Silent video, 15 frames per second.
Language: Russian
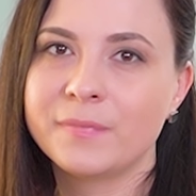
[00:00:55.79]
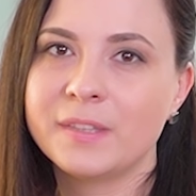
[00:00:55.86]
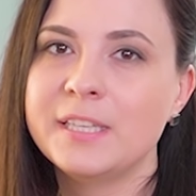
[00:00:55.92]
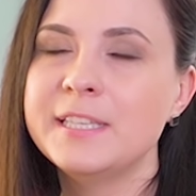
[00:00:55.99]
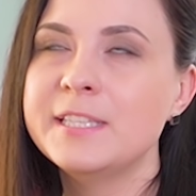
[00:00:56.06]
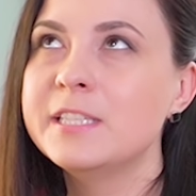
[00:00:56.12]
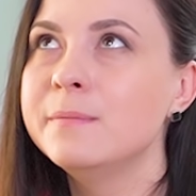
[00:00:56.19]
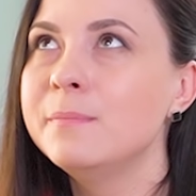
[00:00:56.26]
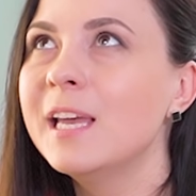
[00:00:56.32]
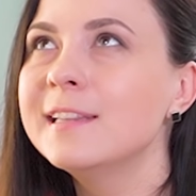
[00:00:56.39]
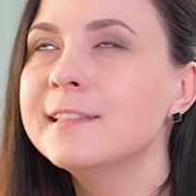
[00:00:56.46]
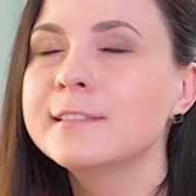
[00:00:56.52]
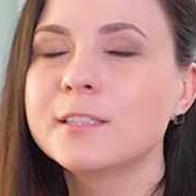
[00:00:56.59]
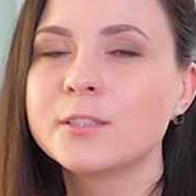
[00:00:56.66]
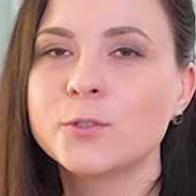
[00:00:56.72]
Измена –
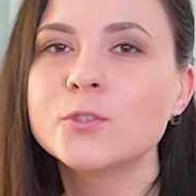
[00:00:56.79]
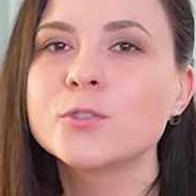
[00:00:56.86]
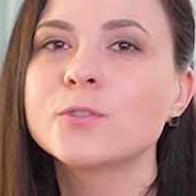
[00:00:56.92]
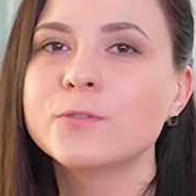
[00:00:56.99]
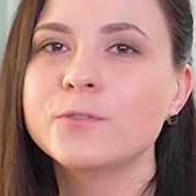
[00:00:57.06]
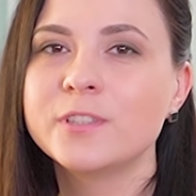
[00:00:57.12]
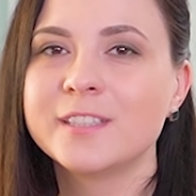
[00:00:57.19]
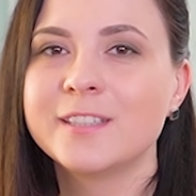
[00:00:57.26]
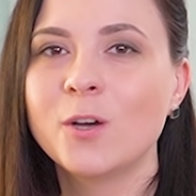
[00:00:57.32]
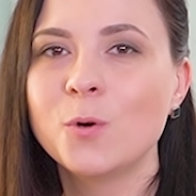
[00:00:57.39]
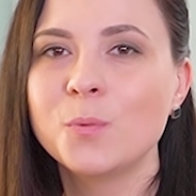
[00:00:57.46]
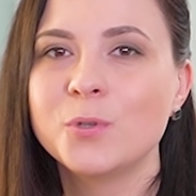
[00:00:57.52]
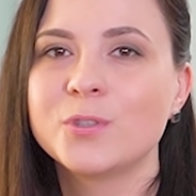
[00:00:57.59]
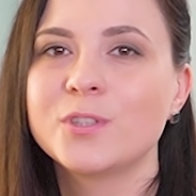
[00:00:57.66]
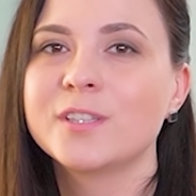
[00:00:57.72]
это то, что всегда
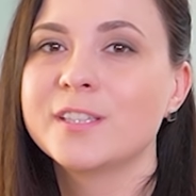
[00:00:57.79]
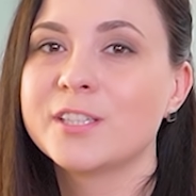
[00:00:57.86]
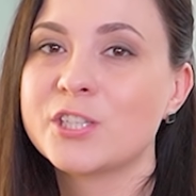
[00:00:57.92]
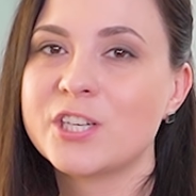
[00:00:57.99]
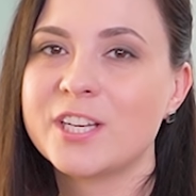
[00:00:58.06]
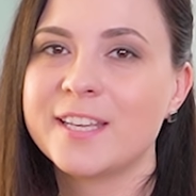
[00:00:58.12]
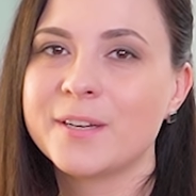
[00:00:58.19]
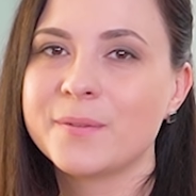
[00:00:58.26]
убьет отношения.